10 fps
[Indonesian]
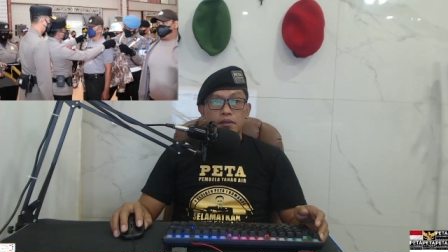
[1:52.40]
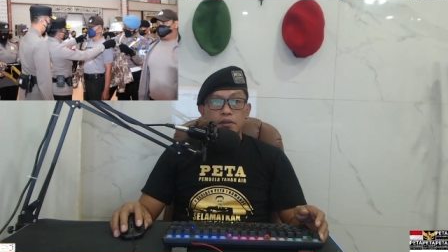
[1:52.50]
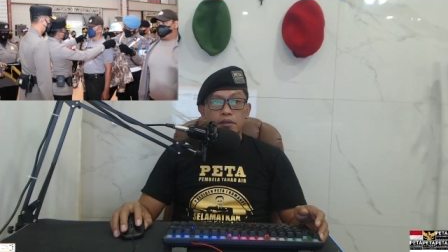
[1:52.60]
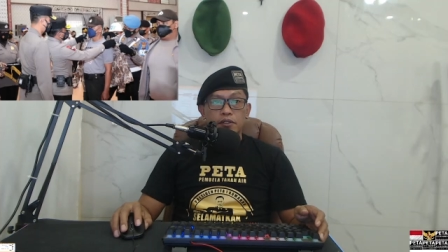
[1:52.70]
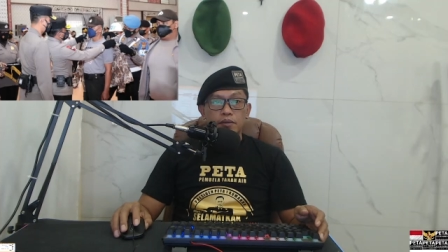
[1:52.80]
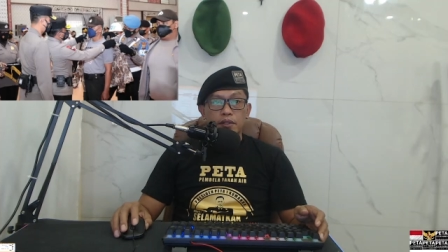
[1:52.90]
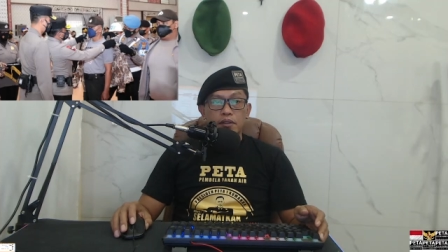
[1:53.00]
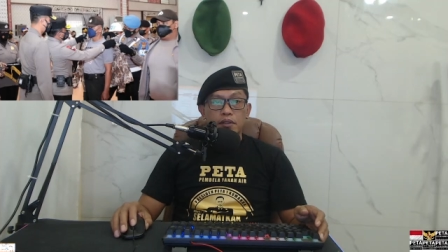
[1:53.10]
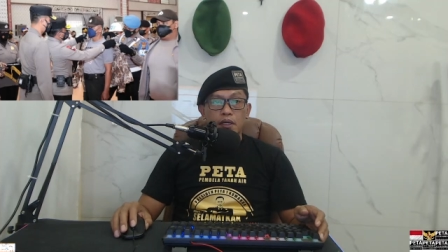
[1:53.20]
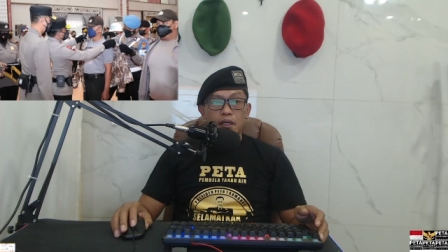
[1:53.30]

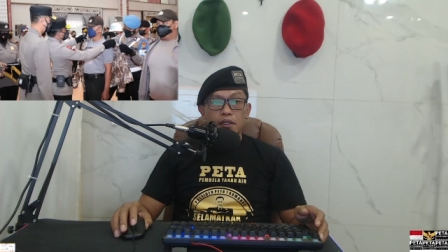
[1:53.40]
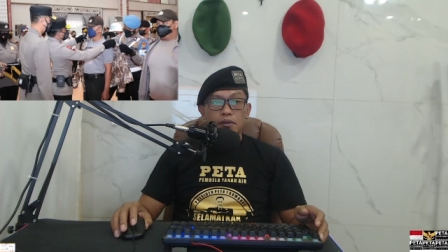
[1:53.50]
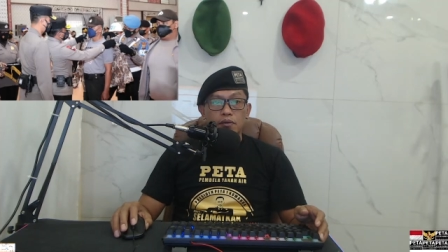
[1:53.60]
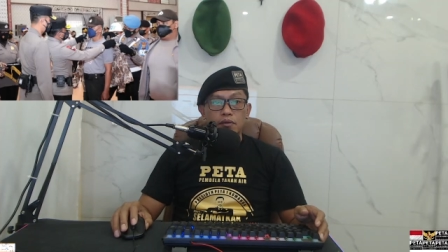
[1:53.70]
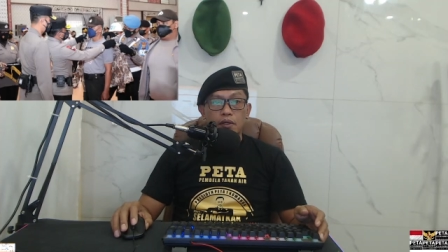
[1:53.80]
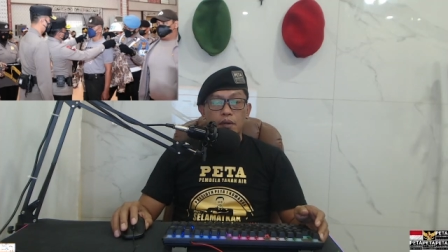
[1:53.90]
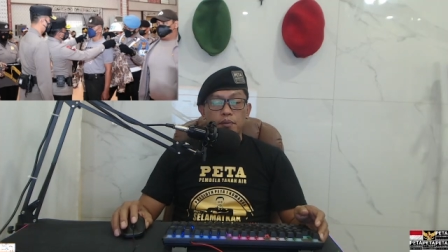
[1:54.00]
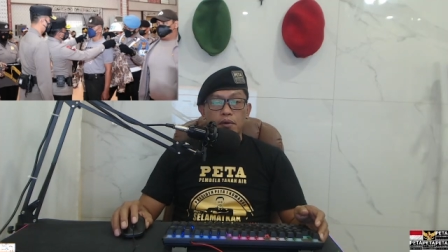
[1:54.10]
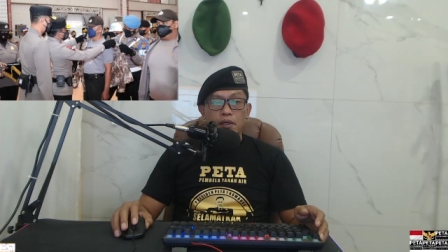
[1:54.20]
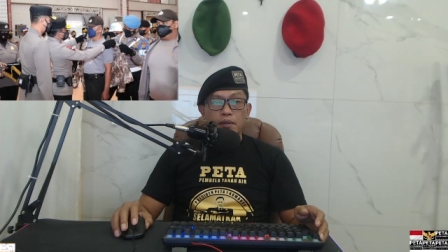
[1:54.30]
Sementara itu,
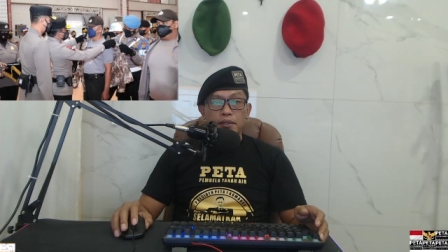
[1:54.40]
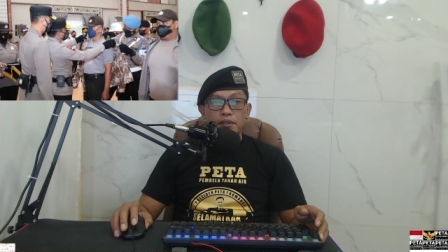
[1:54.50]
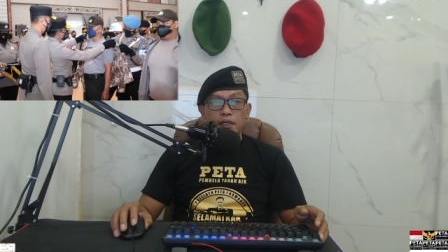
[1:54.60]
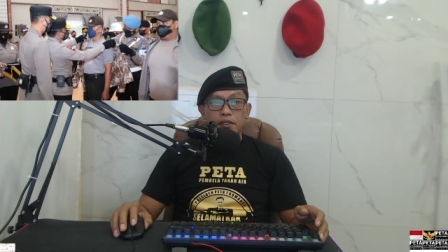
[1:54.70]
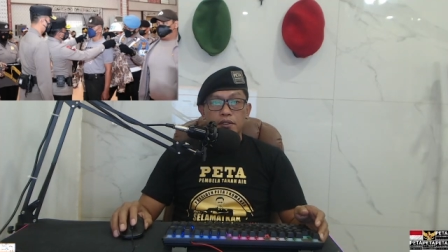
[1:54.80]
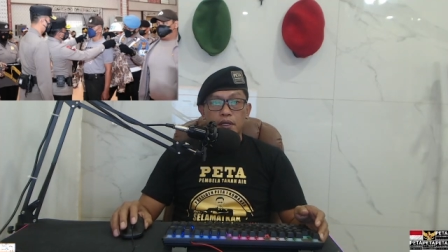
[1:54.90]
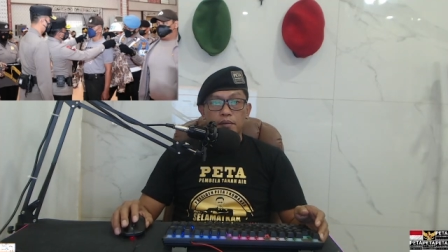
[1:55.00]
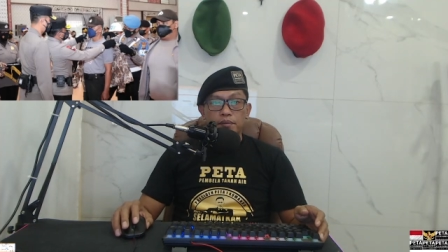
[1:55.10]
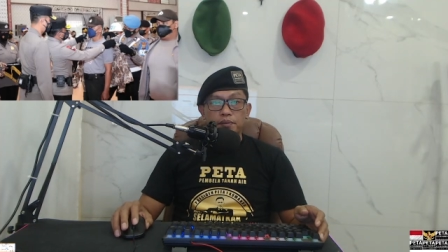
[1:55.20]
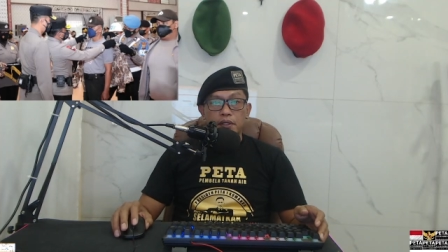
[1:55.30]
Kapolda menjelaskan